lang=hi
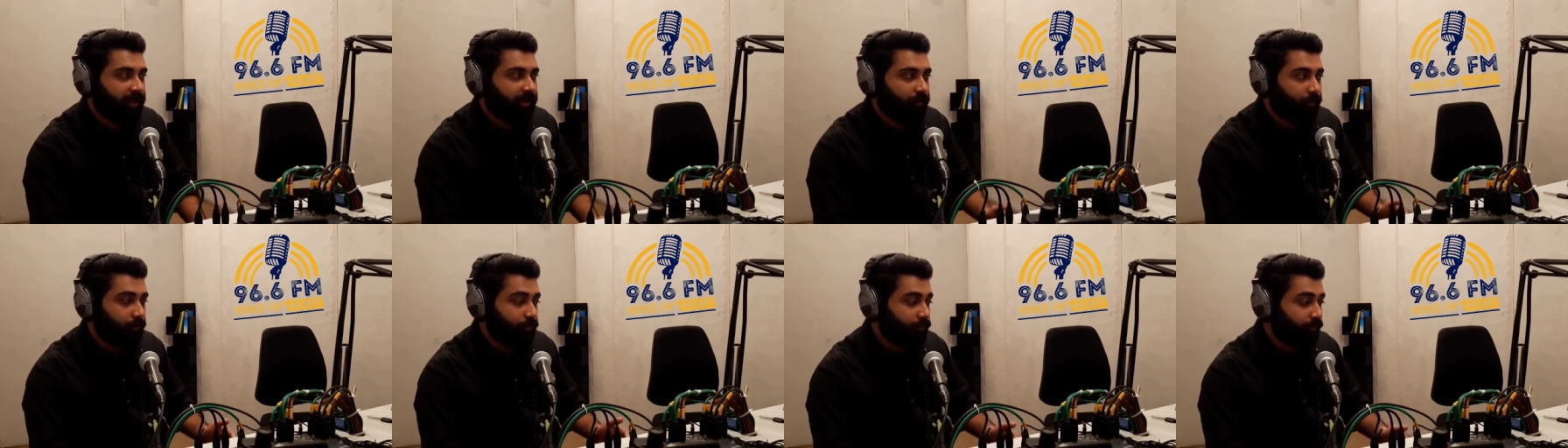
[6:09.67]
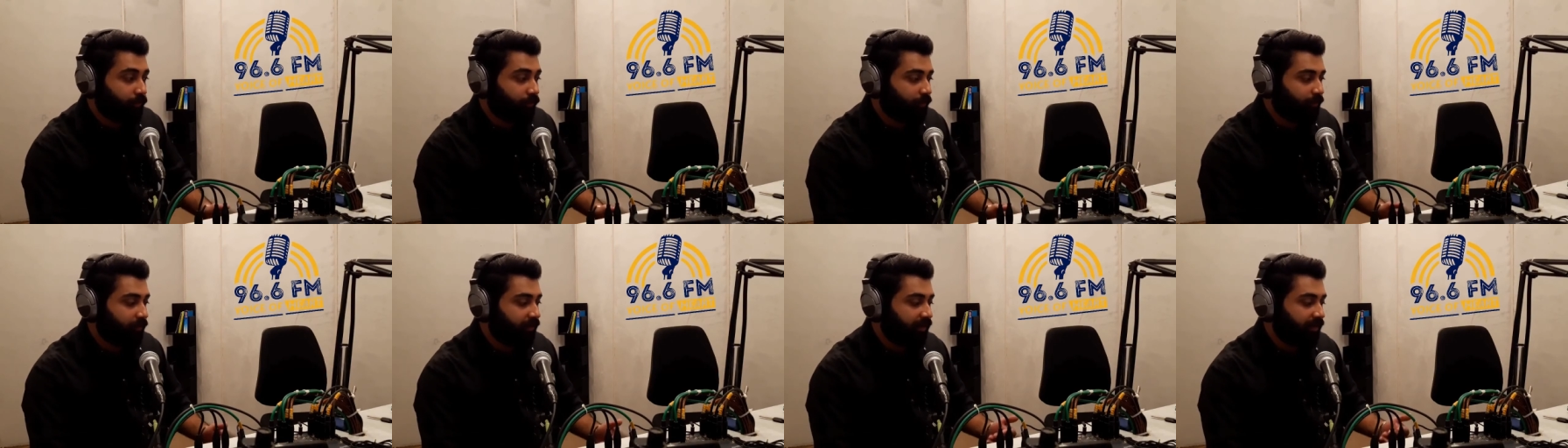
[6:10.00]
कुछ
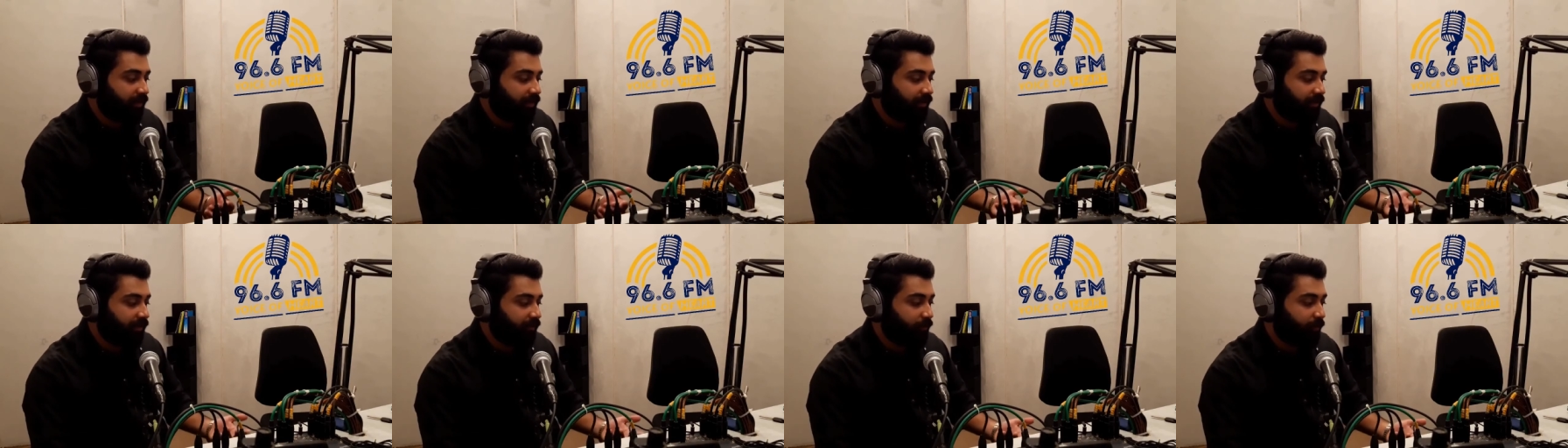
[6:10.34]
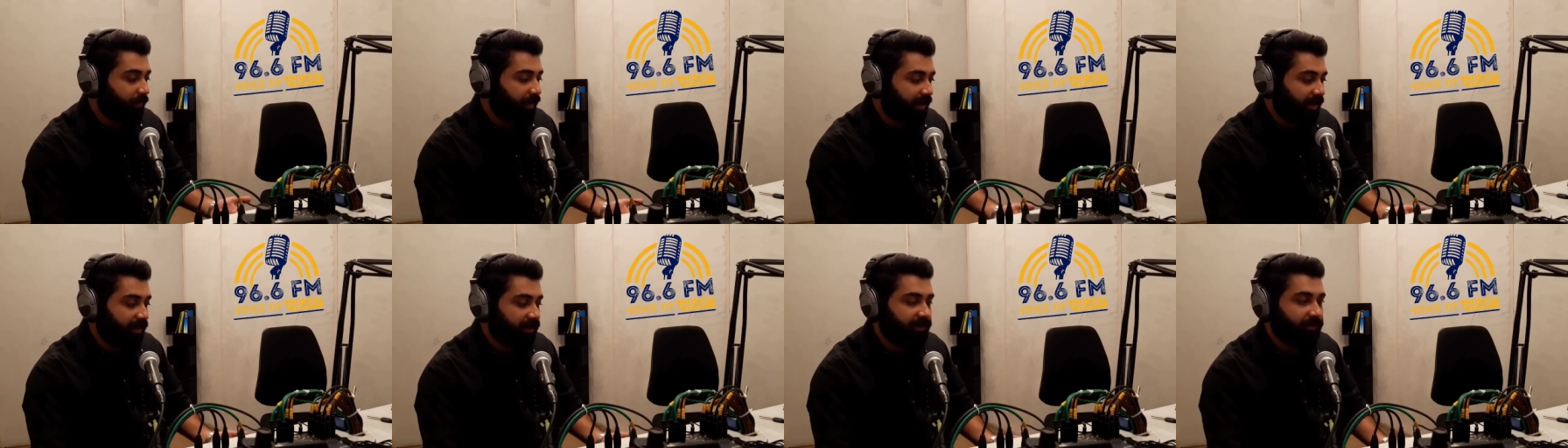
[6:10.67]
उसमें
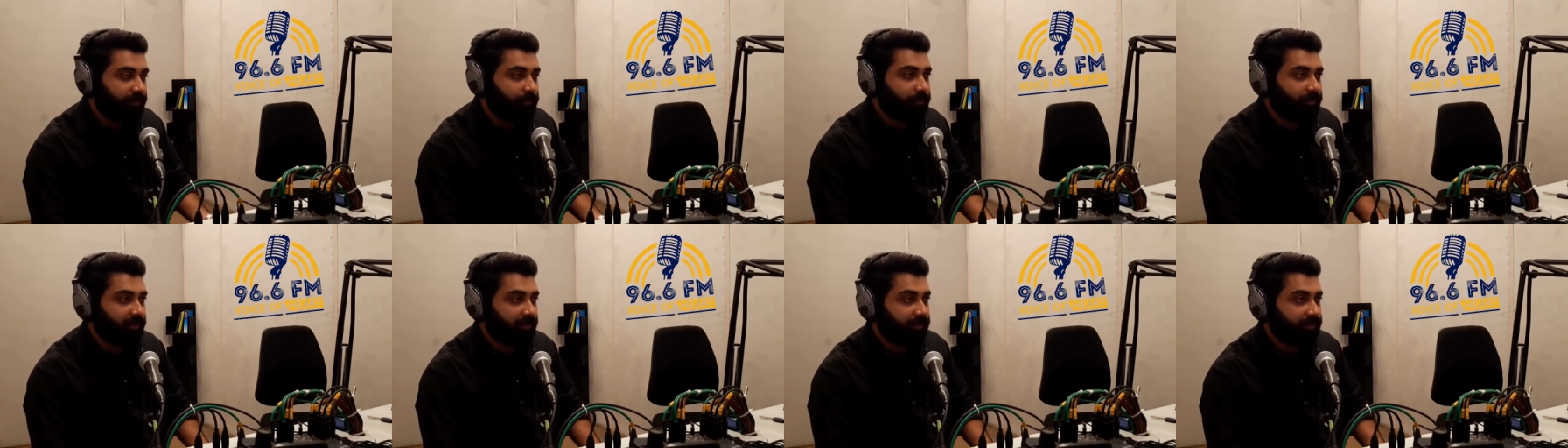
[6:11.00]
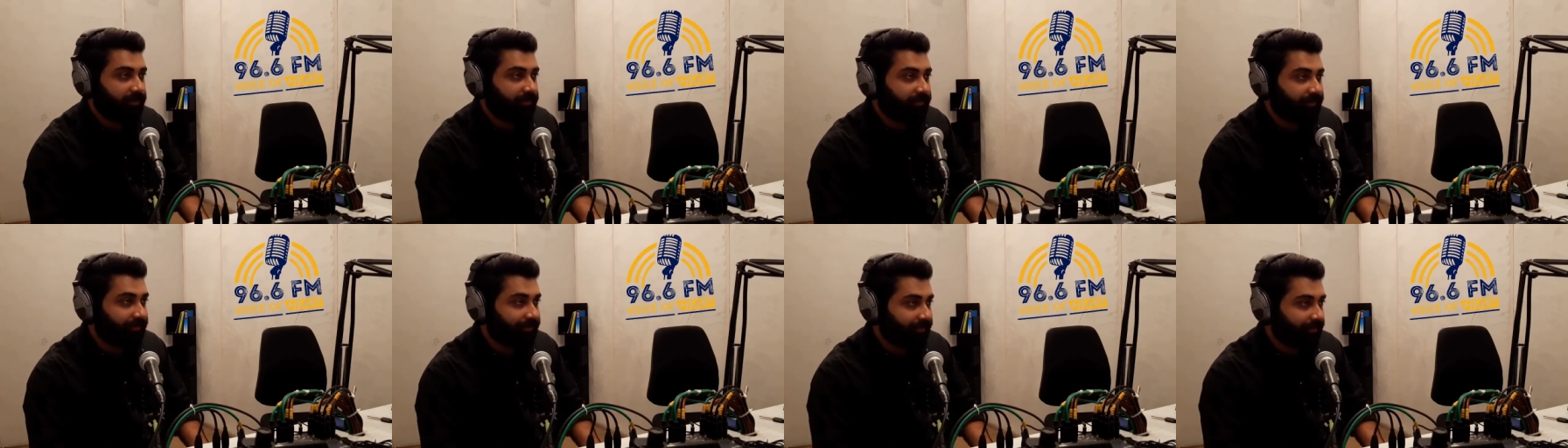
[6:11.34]
बैड
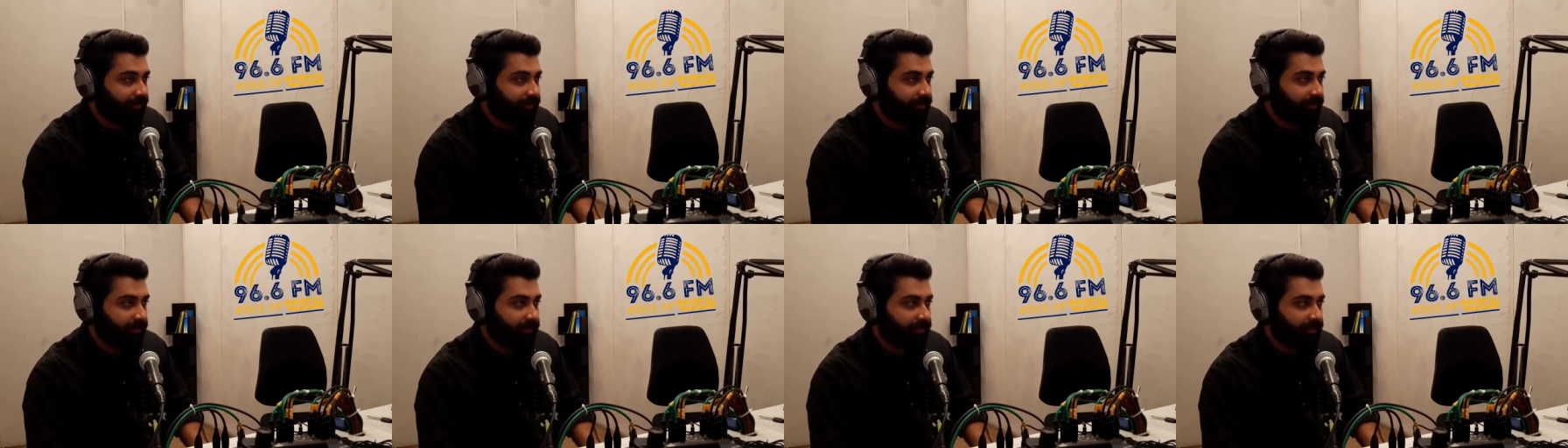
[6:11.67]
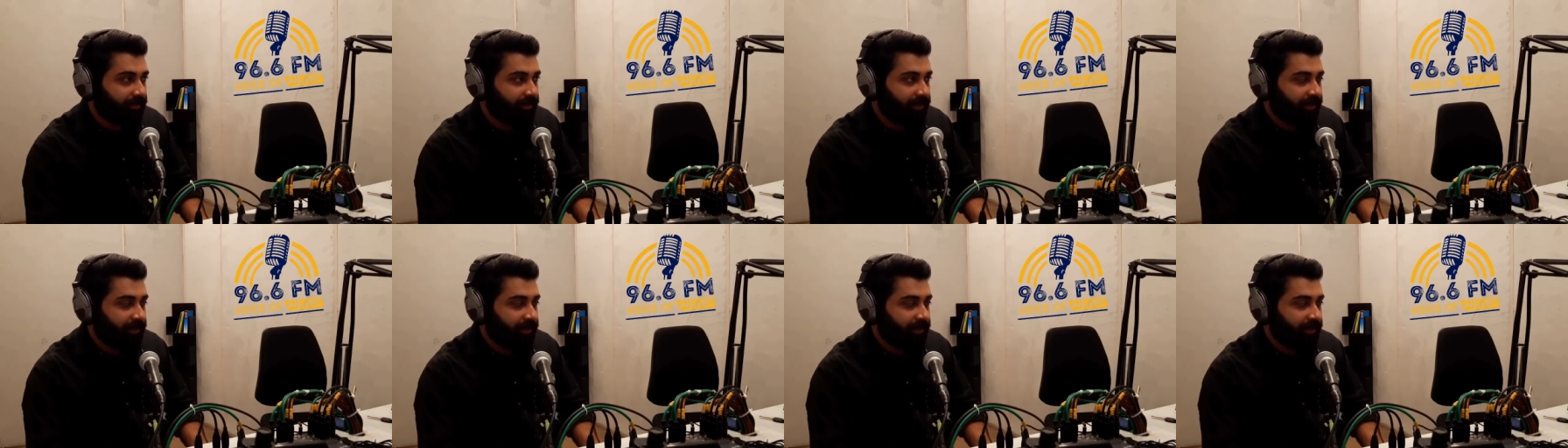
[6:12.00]
एक्सपीरियंसेस थे